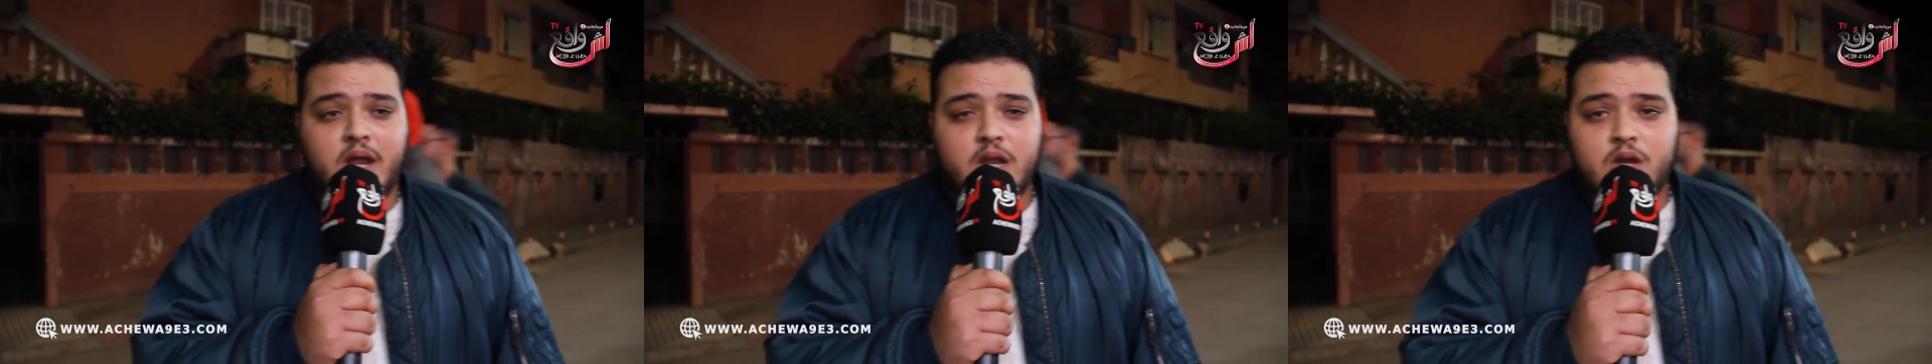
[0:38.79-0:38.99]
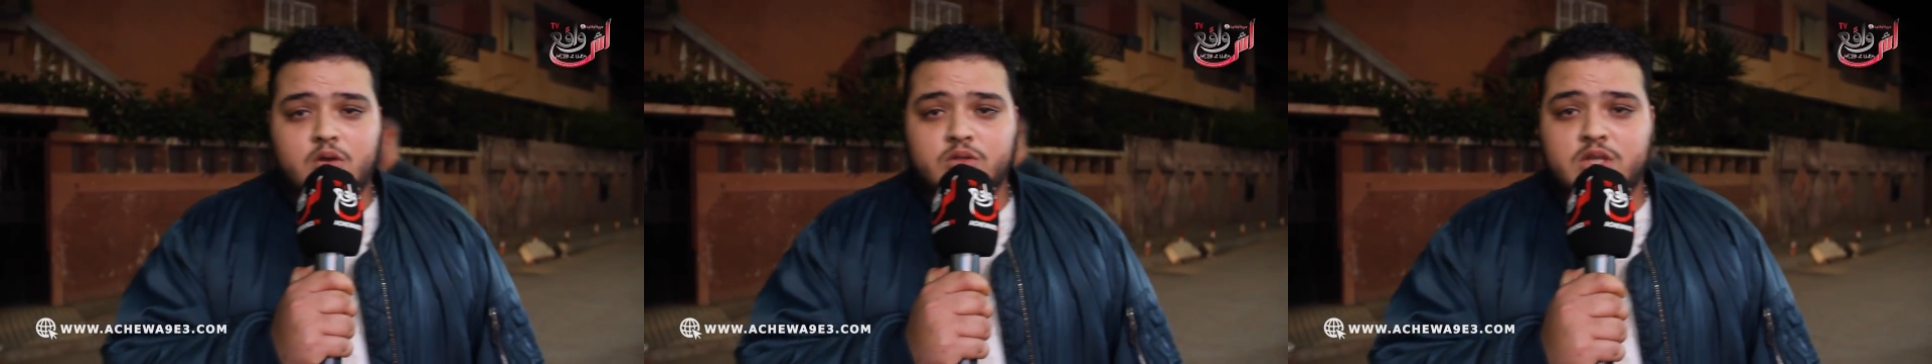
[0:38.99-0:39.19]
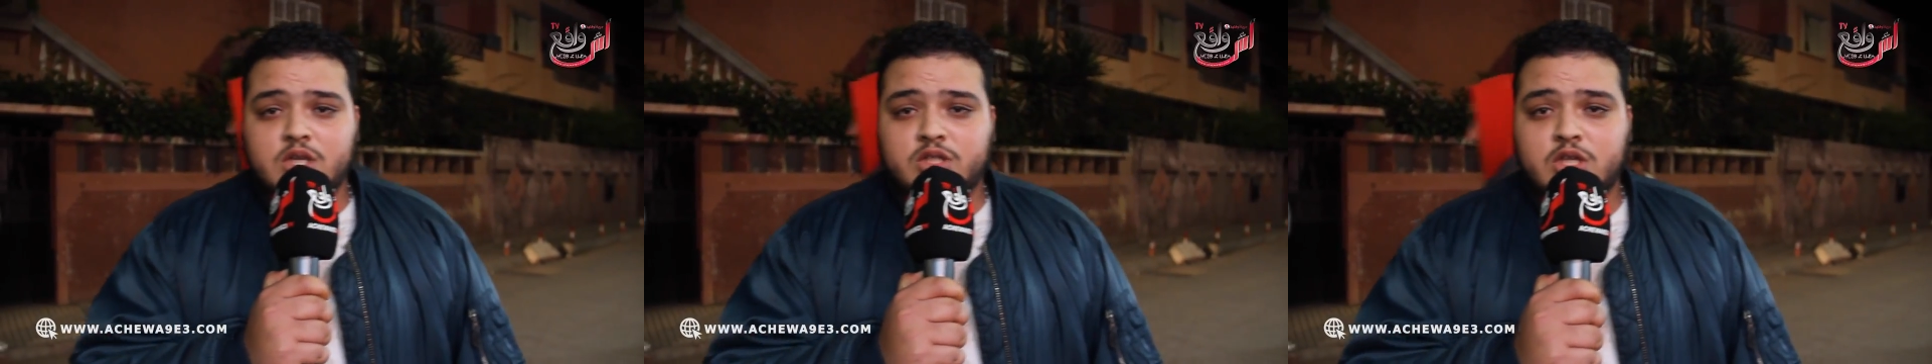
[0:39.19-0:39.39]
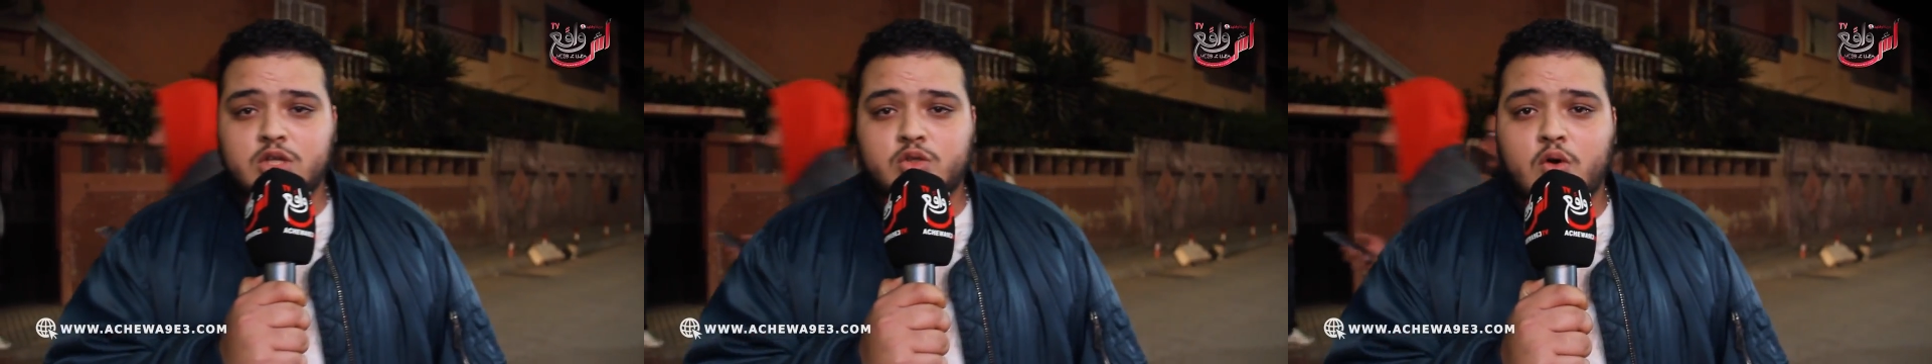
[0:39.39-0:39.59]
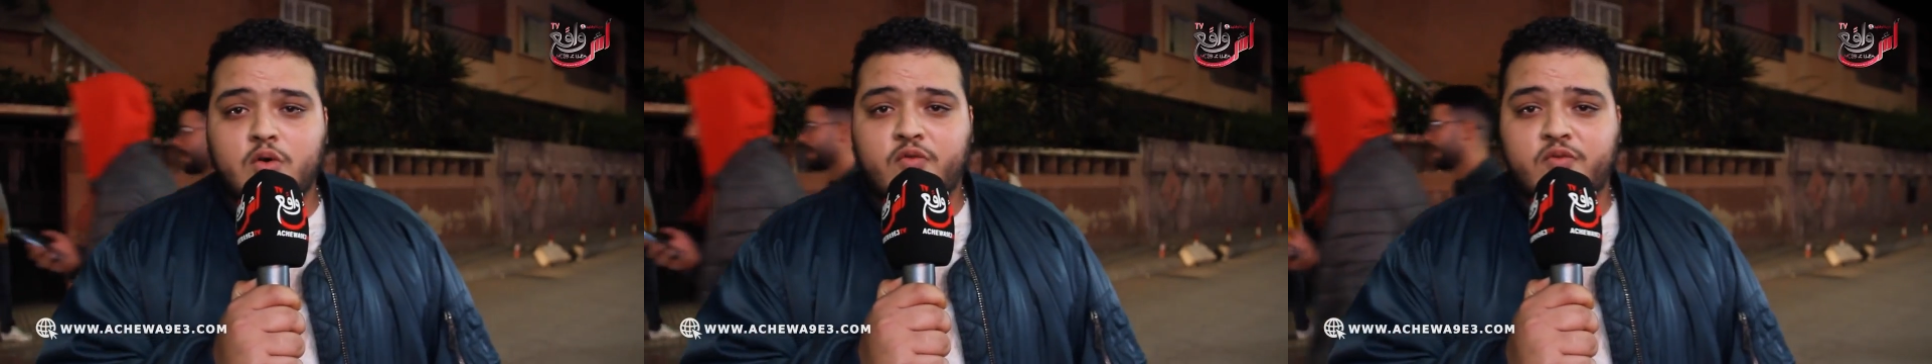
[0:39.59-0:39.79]
حليل لوزيتش
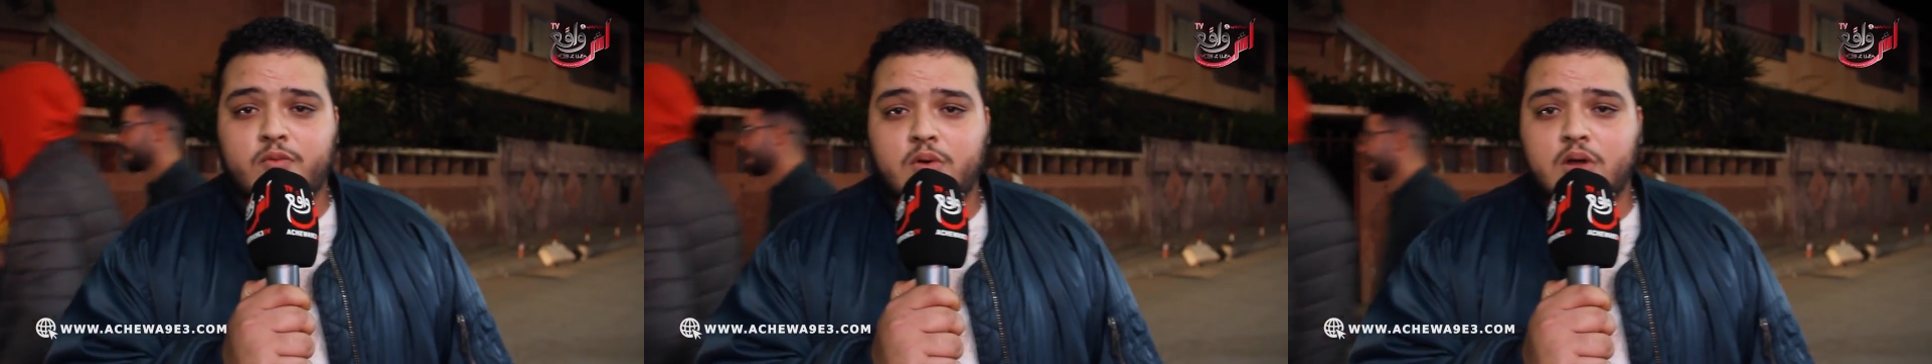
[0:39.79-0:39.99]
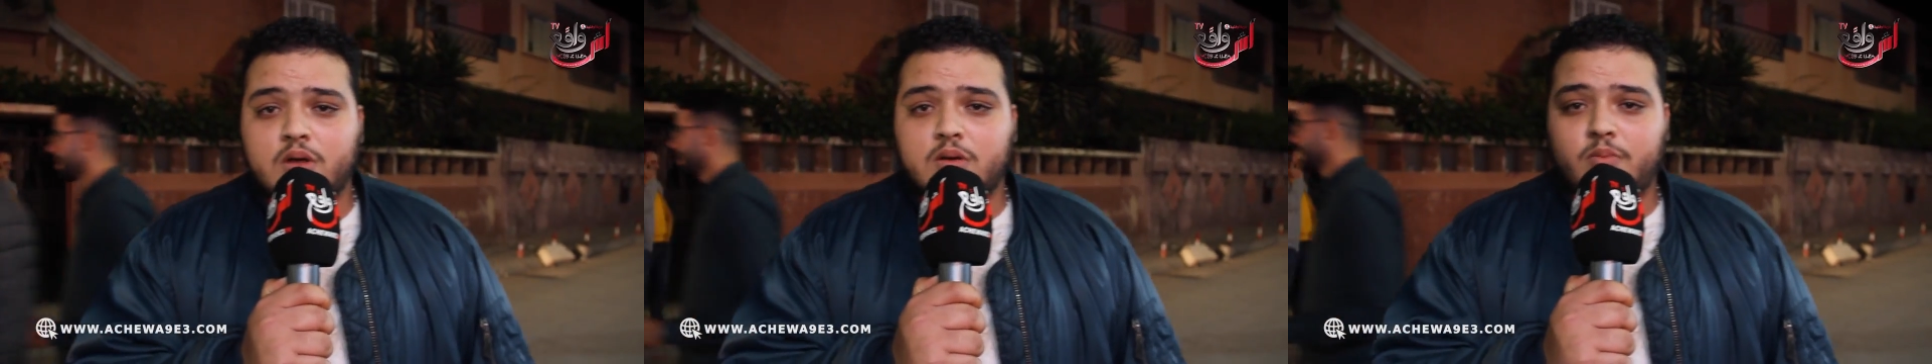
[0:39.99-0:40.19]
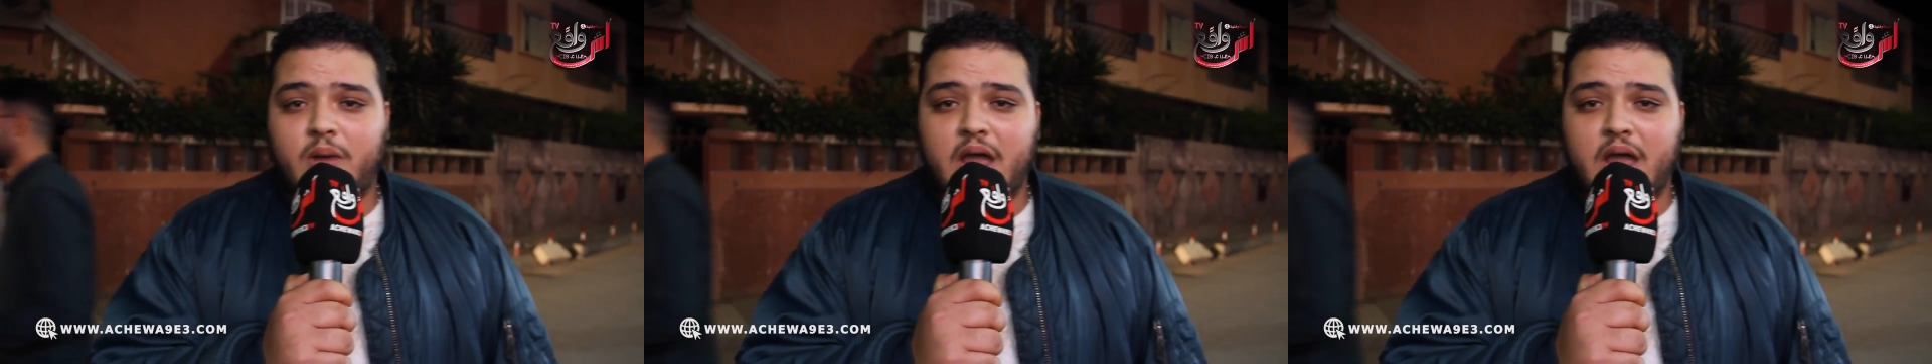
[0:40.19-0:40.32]
يشوف آه،